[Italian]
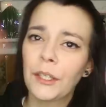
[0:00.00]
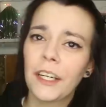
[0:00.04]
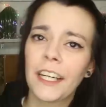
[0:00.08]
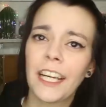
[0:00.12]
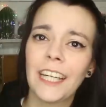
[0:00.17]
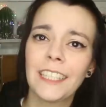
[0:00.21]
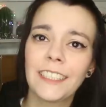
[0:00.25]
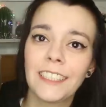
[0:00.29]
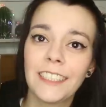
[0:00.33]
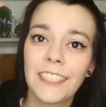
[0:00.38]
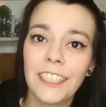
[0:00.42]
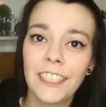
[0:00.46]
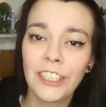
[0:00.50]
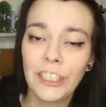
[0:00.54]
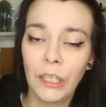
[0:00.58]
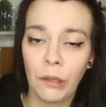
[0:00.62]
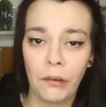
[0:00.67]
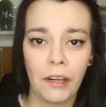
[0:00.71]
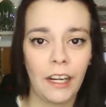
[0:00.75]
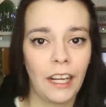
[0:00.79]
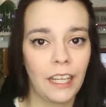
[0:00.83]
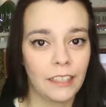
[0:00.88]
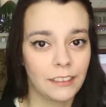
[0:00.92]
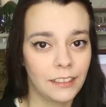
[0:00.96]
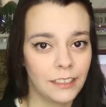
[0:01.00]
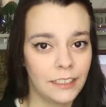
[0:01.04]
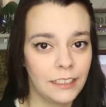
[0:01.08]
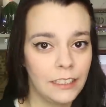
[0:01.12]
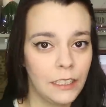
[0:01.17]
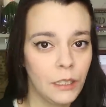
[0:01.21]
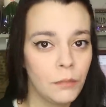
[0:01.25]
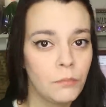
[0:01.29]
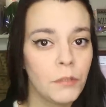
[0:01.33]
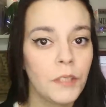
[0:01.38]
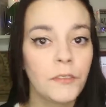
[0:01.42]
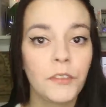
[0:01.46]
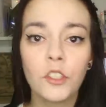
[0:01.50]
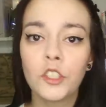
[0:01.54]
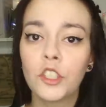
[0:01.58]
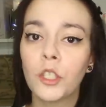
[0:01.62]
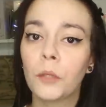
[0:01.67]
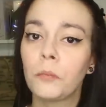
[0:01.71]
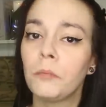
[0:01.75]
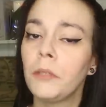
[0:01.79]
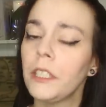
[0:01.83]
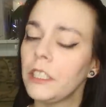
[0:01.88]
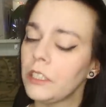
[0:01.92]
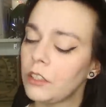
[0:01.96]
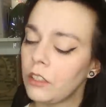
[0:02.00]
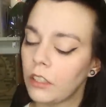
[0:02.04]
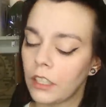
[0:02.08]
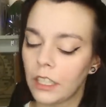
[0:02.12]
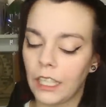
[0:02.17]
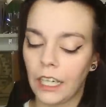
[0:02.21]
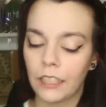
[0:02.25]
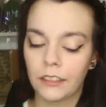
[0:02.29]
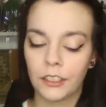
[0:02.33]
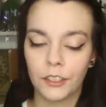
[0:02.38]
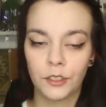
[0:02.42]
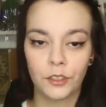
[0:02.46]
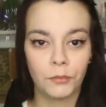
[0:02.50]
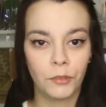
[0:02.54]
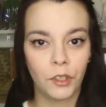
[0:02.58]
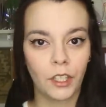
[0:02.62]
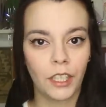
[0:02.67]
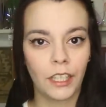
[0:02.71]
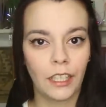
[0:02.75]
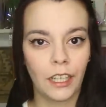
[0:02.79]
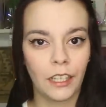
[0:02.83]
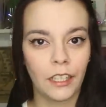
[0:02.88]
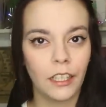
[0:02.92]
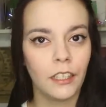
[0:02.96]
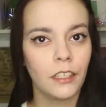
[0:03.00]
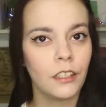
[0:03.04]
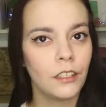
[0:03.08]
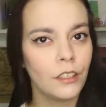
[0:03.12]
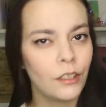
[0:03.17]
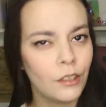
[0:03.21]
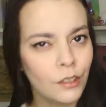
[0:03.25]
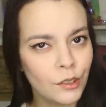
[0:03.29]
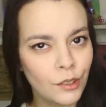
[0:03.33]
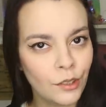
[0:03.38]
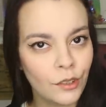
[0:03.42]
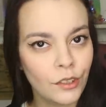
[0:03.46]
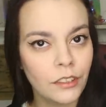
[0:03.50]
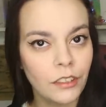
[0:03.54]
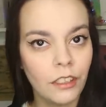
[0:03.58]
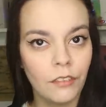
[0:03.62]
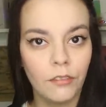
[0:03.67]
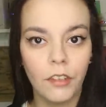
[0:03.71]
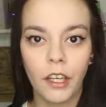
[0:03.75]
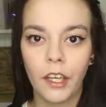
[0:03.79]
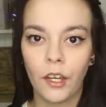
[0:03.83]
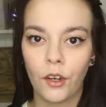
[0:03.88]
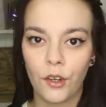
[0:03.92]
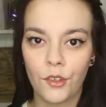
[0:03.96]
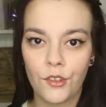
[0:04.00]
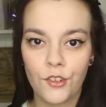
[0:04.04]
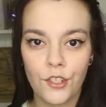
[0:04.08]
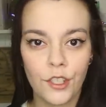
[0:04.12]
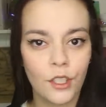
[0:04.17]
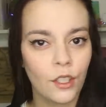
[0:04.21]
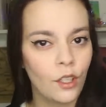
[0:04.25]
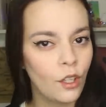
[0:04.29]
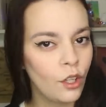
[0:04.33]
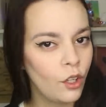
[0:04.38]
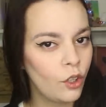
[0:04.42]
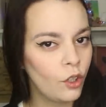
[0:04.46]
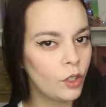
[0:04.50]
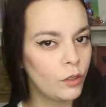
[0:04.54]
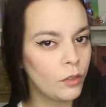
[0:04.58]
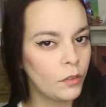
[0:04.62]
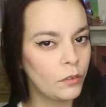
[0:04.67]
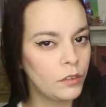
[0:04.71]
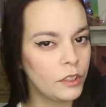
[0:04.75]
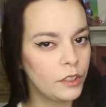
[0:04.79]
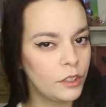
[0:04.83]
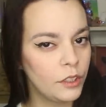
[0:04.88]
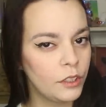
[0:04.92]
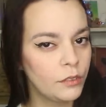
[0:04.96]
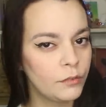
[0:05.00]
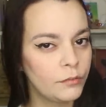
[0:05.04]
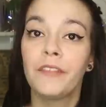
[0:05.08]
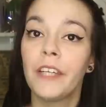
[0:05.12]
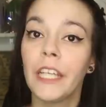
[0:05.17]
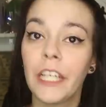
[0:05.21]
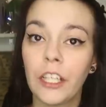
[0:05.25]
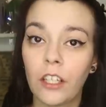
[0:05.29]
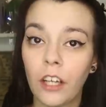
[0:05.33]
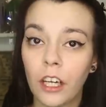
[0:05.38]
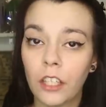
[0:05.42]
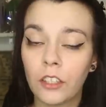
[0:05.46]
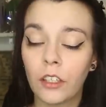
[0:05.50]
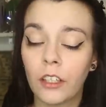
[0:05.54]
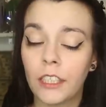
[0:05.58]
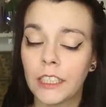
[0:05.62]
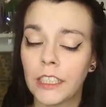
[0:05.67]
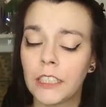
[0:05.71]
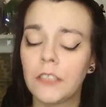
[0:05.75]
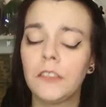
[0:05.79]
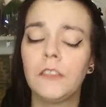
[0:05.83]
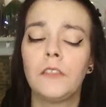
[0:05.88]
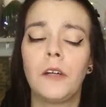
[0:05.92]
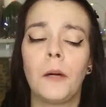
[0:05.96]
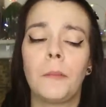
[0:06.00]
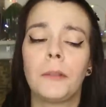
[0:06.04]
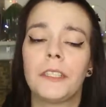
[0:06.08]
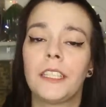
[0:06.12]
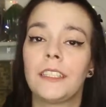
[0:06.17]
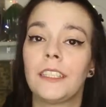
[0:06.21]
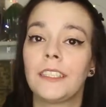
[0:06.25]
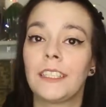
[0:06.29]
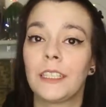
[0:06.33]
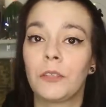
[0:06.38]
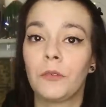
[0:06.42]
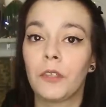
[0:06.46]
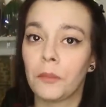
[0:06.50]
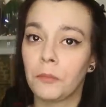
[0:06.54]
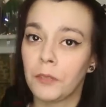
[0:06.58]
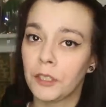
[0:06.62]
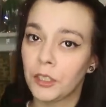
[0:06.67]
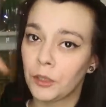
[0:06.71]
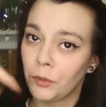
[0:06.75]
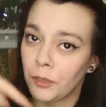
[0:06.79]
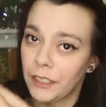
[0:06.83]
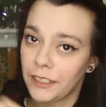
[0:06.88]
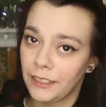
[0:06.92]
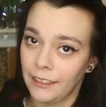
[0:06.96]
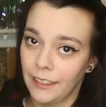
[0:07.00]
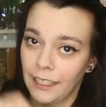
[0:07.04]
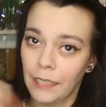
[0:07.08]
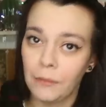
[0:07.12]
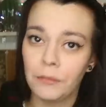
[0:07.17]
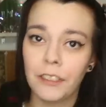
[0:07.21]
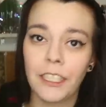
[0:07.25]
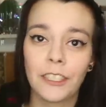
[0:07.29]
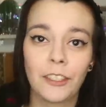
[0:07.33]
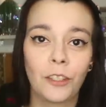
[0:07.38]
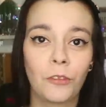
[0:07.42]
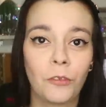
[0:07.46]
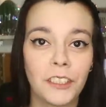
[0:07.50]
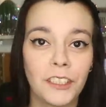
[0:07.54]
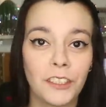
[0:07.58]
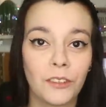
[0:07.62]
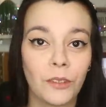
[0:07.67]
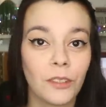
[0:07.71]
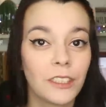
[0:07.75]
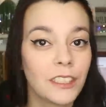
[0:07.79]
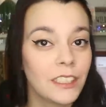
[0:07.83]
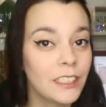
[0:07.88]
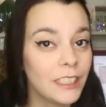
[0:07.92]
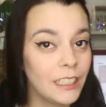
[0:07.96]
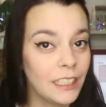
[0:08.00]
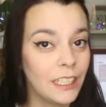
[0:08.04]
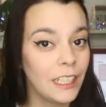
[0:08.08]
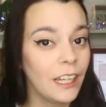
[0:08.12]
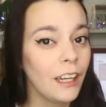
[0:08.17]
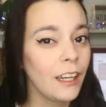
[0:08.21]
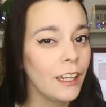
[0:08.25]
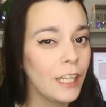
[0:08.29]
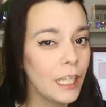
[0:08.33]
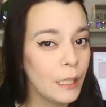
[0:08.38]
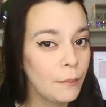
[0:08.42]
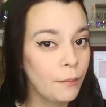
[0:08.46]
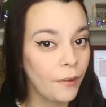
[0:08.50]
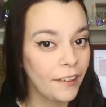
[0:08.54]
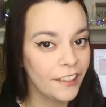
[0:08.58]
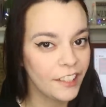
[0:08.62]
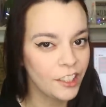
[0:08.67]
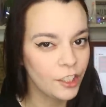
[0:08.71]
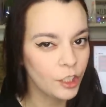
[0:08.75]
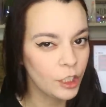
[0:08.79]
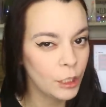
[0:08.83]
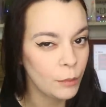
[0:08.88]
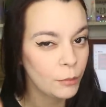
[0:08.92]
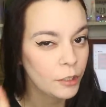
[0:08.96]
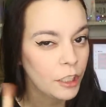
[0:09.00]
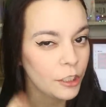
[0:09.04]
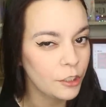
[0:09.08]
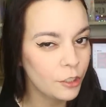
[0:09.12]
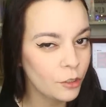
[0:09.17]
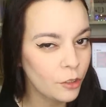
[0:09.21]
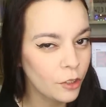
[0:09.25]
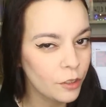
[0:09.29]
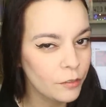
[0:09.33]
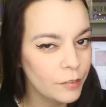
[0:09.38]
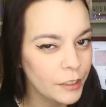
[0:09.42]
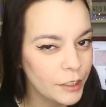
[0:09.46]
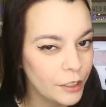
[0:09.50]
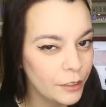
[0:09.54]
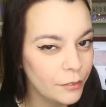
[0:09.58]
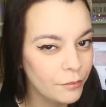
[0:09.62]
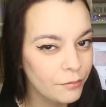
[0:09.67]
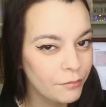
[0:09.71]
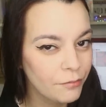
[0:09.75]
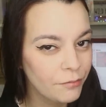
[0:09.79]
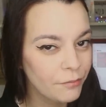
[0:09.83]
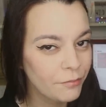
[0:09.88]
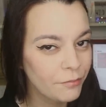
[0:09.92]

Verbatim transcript: Ciao ragazze, e ciao ragazzi, benvenuti o bentornati sul mio canale, io sono Silvia e oggi nuovo video. Vi ricordo che se vi va potete seguirmi su Instagram, detto questo sigla e poi ci diamo dentro col video.